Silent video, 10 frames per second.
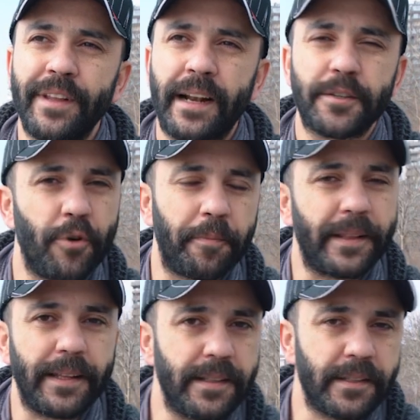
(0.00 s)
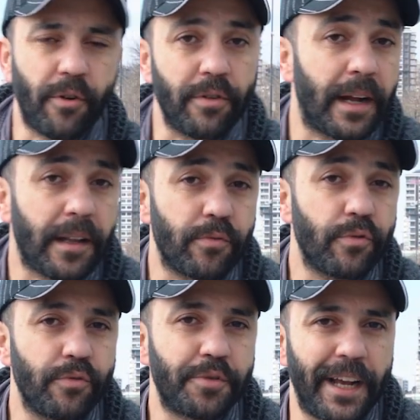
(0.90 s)
Onlarla sohbetlenirdik. Onlardan
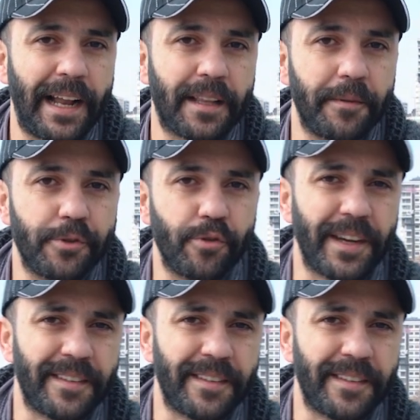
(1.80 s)
duyduğum şeyler de beni çok